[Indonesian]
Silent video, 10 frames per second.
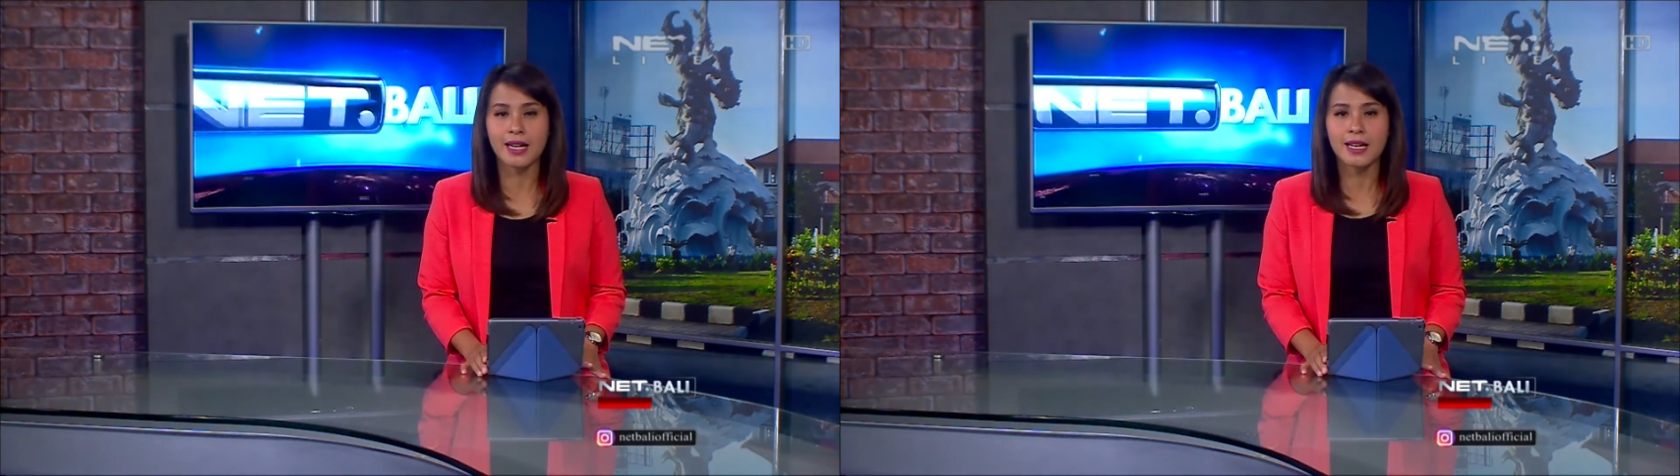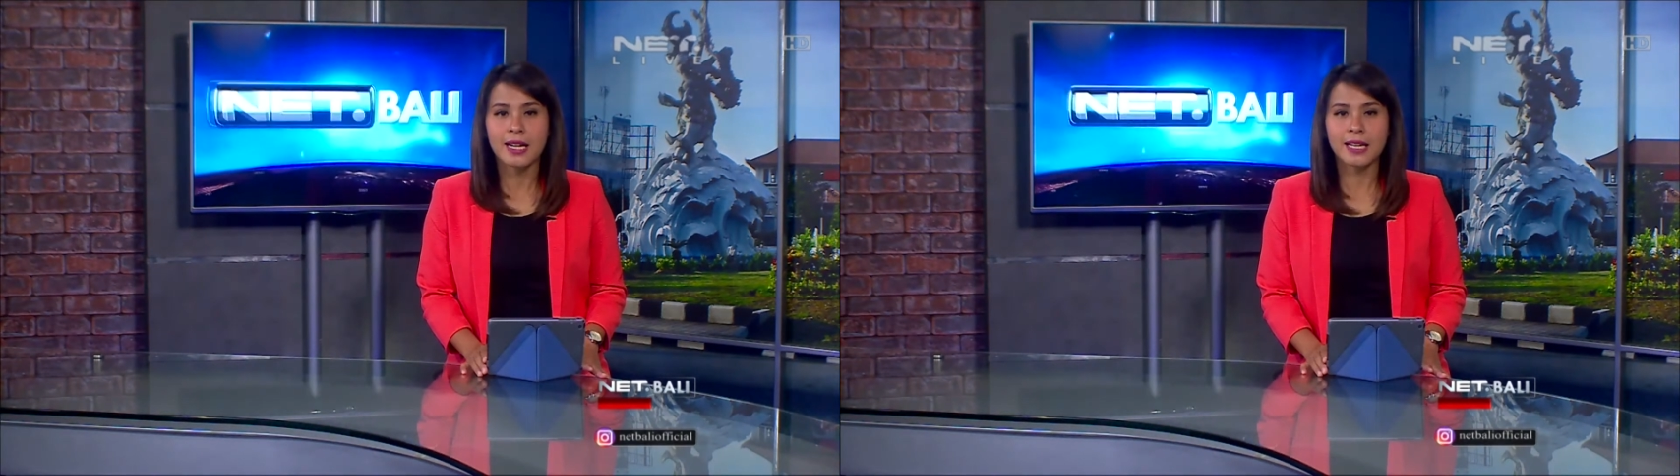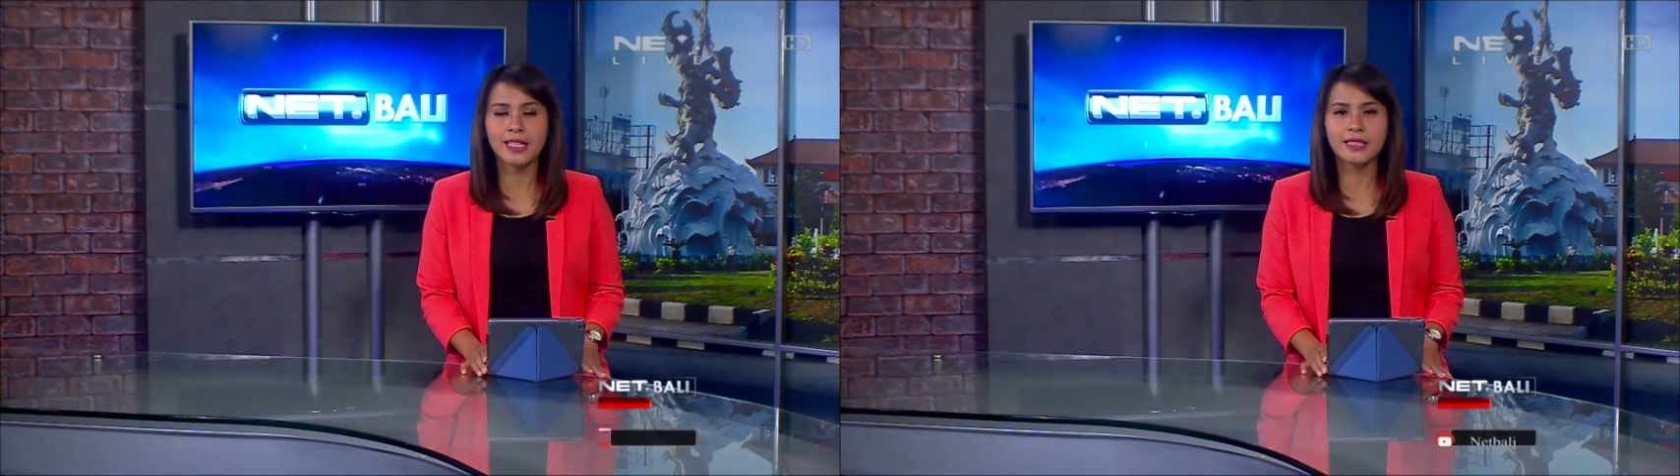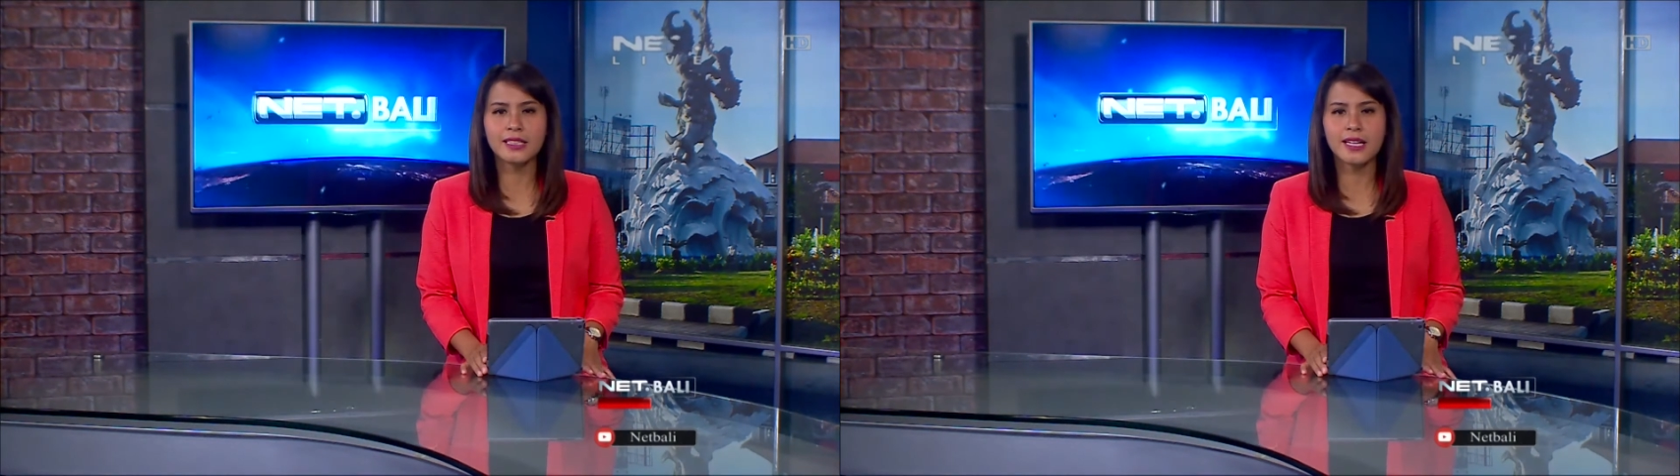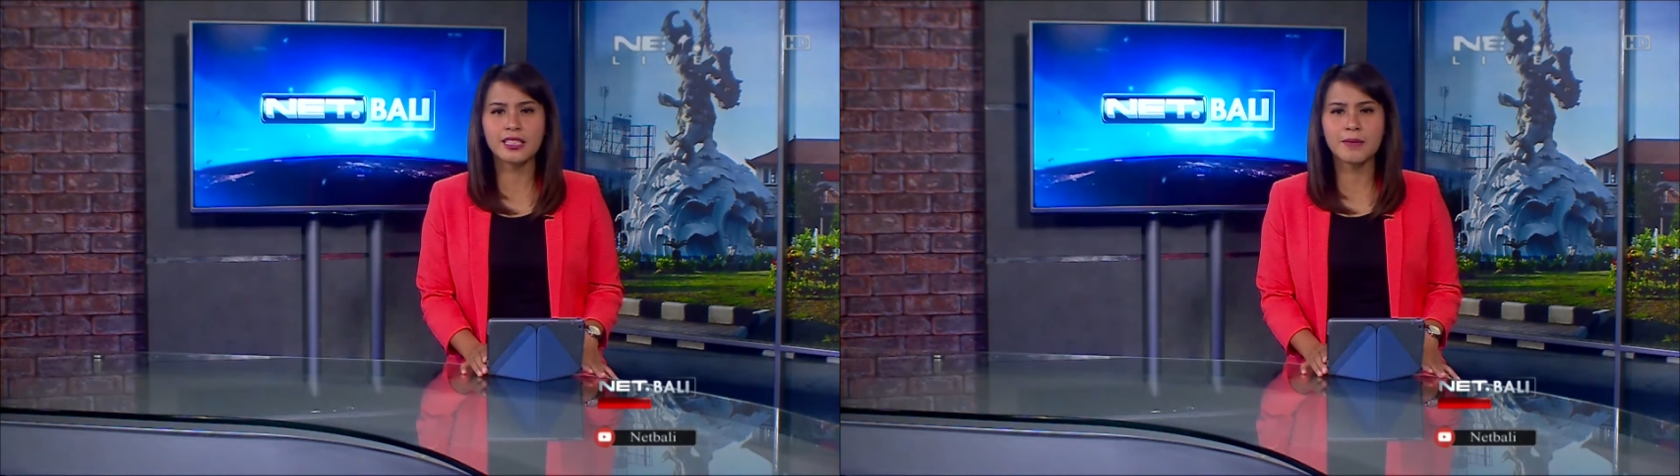Ketatnya
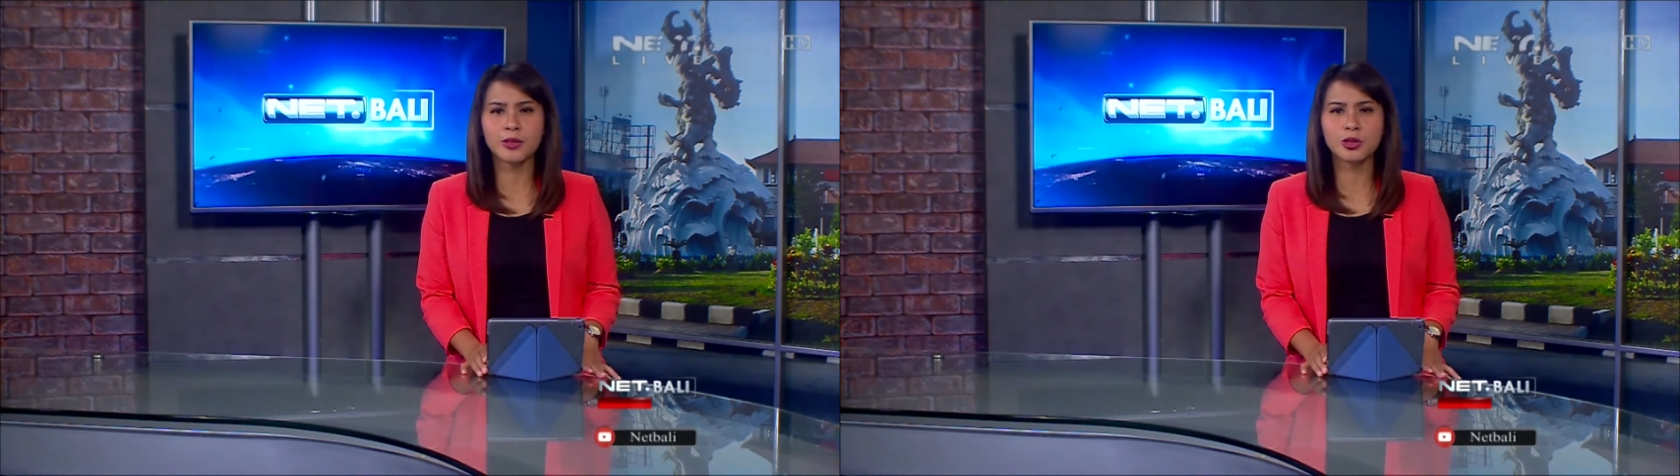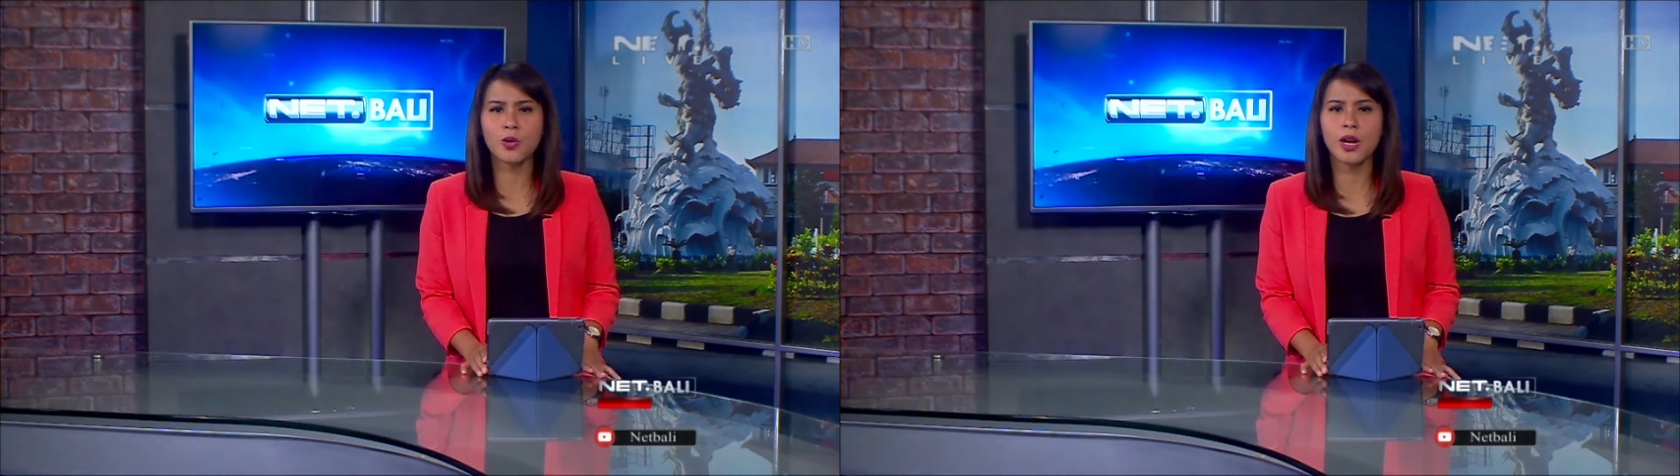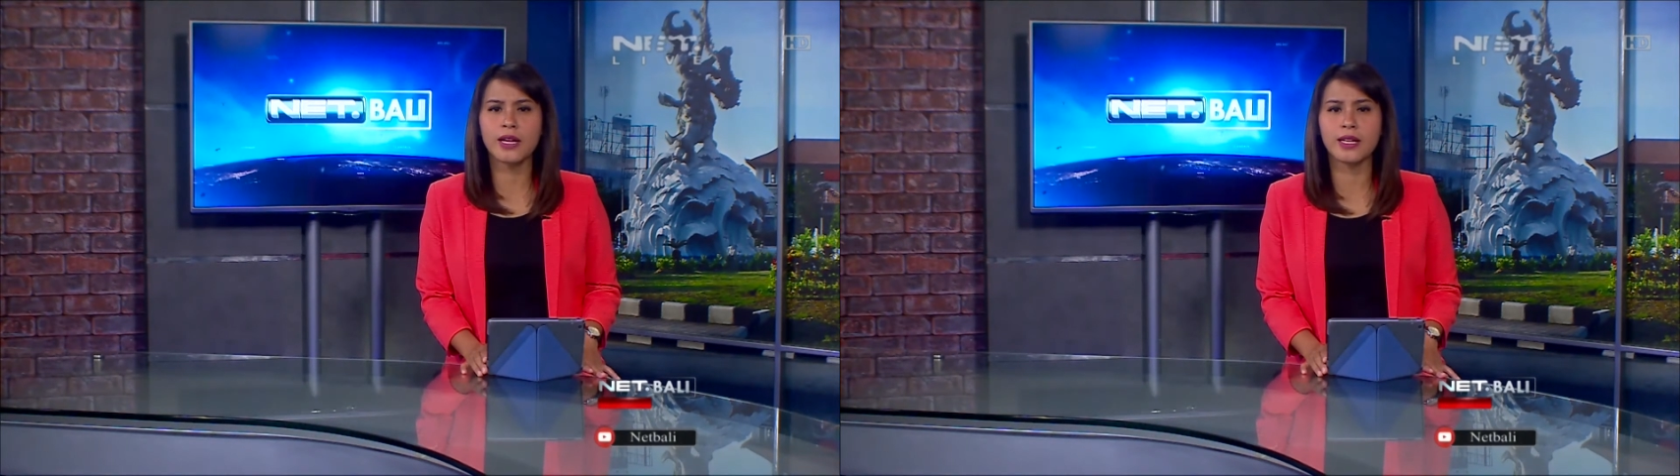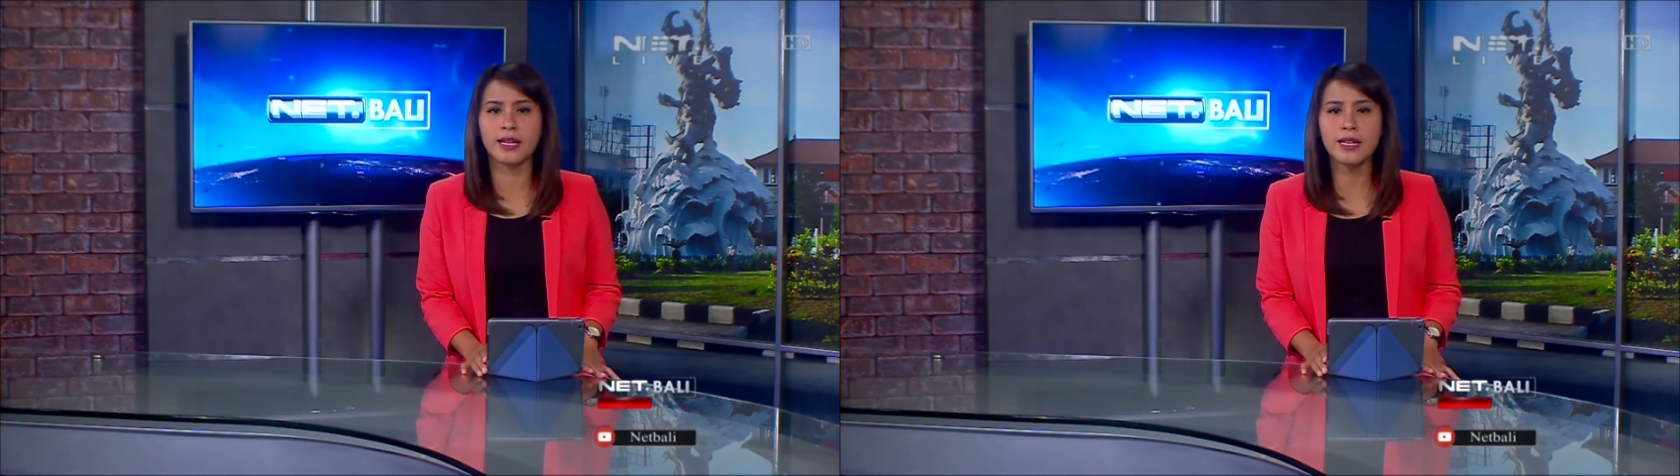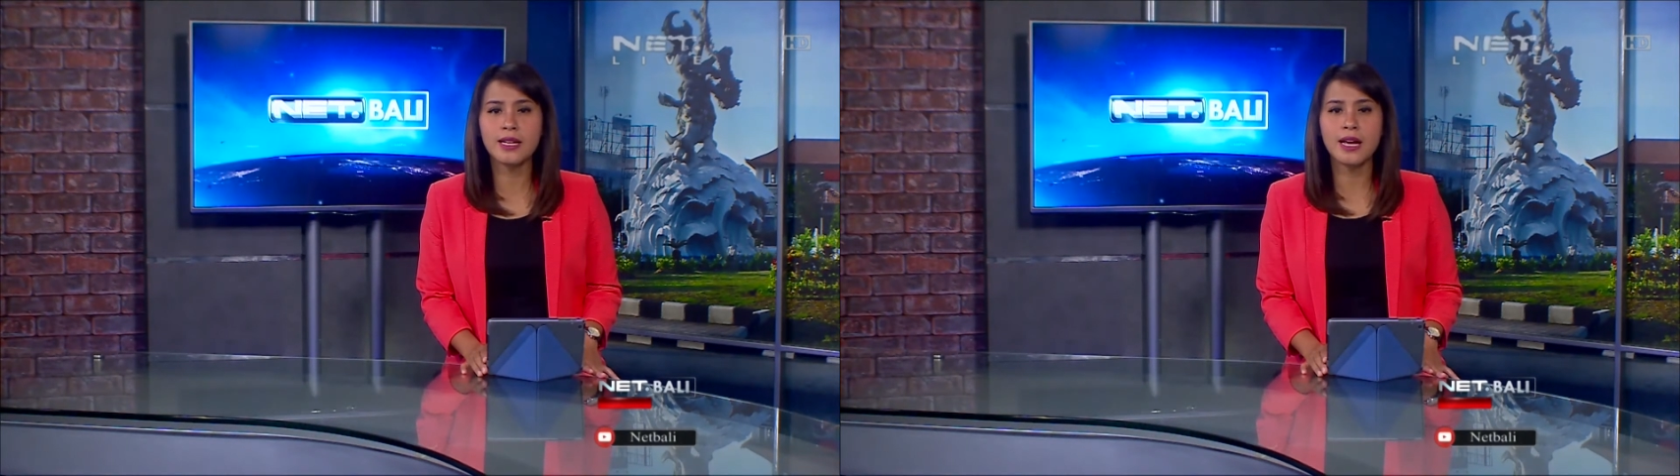seleksi masuk sekolah ini